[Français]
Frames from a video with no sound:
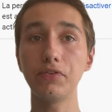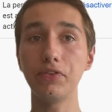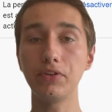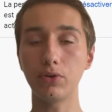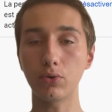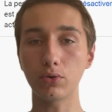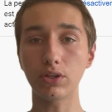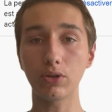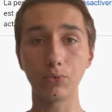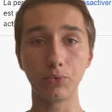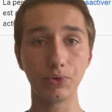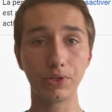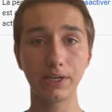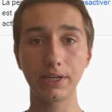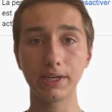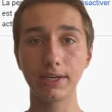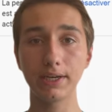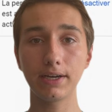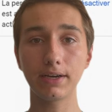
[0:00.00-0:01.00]
est en train de
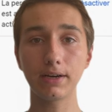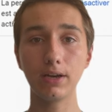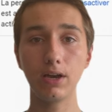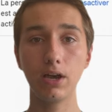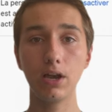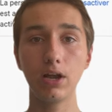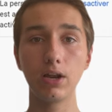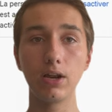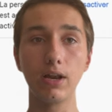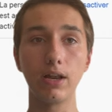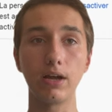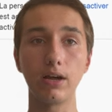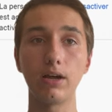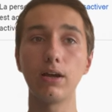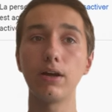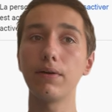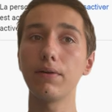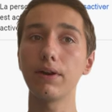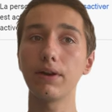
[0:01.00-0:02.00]
décrire
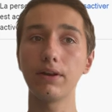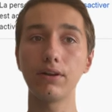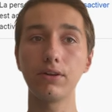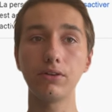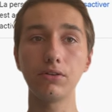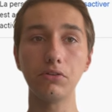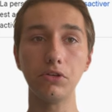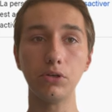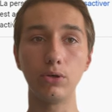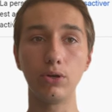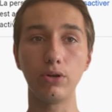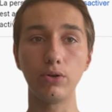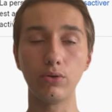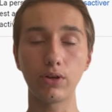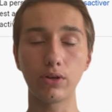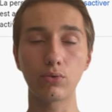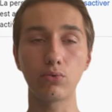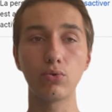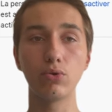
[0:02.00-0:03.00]
la,
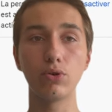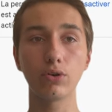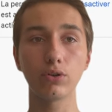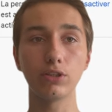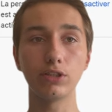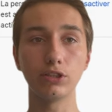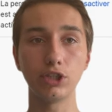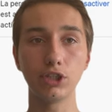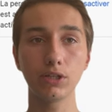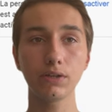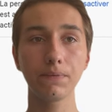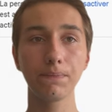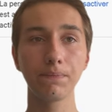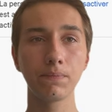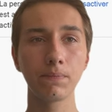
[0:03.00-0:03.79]
couleur des chiens.